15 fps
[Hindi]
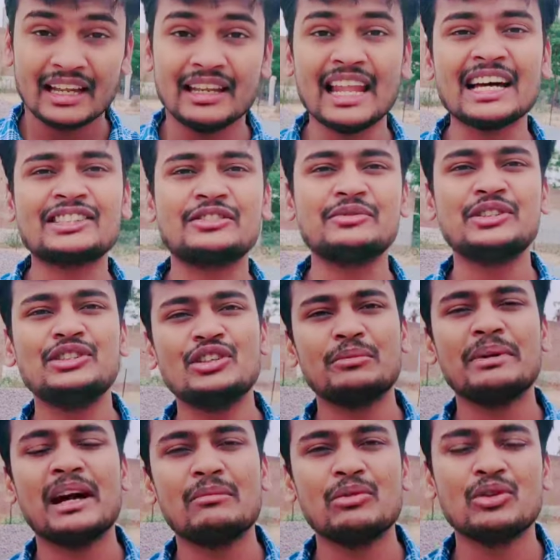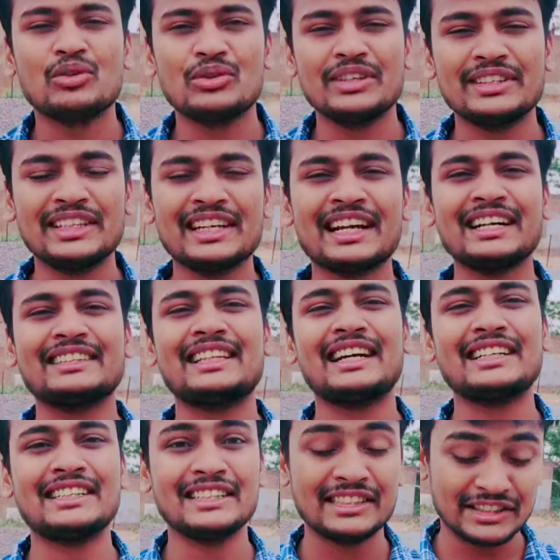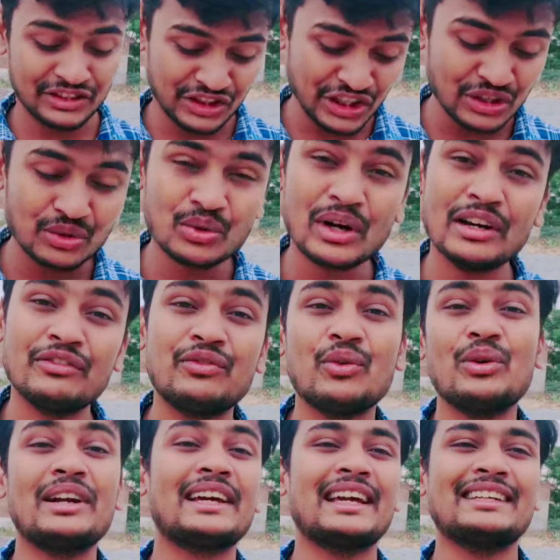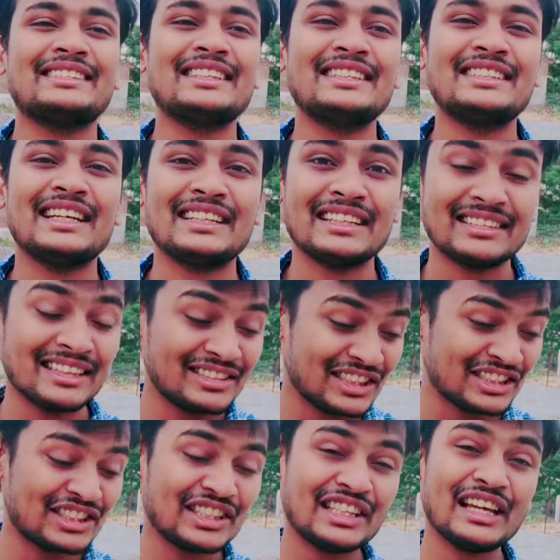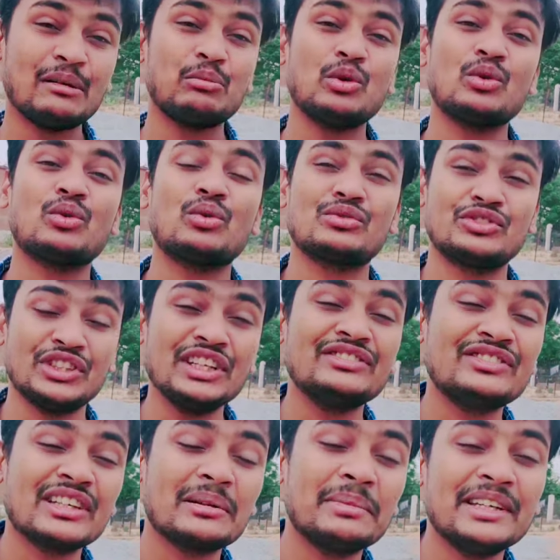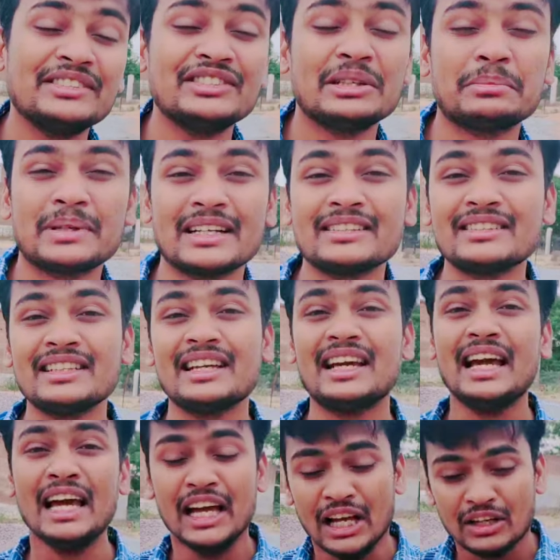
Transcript: लास्ट वीडियो में हम लोगों ने देखा था कि चेन को अनफोल्ड कैसे किया जाता है जैसे कि हम लोग चेन सर्वेइंग जब करते हैं